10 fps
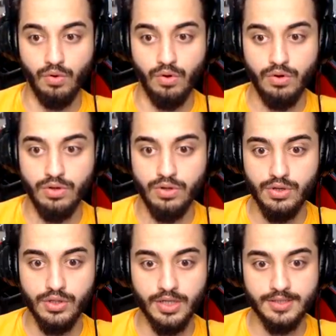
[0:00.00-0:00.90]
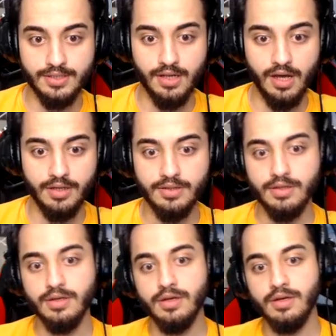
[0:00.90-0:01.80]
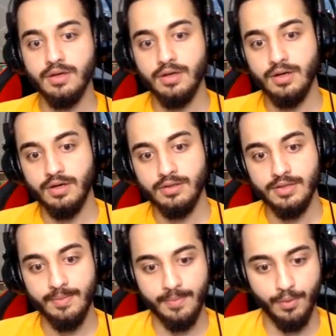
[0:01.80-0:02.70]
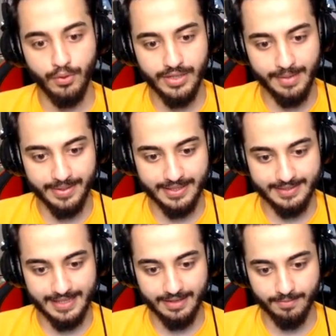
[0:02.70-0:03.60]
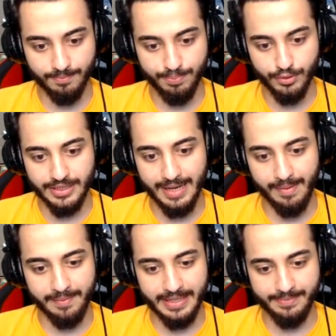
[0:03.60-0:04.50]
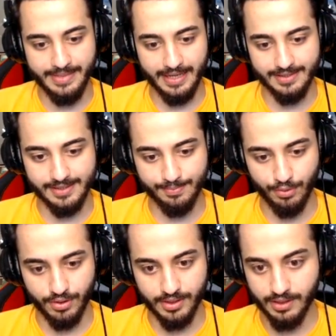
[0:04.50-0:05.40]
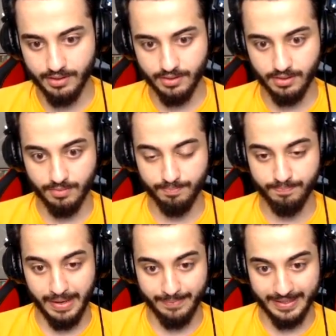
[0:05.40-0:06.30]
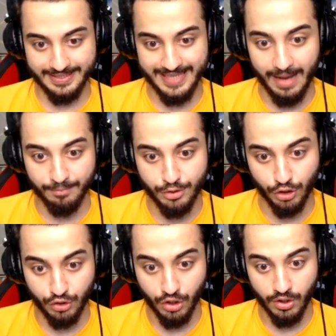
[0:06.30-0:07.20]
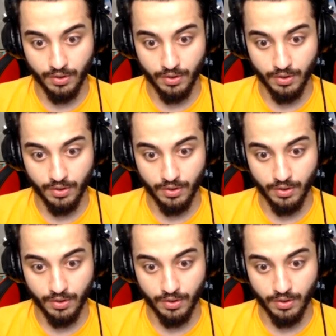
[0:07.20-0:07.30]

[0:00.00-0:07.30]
Oy nasıl lan? Tamam onu yemediysen bunu yememen imkansız bu arada. Bak bak tam cuk.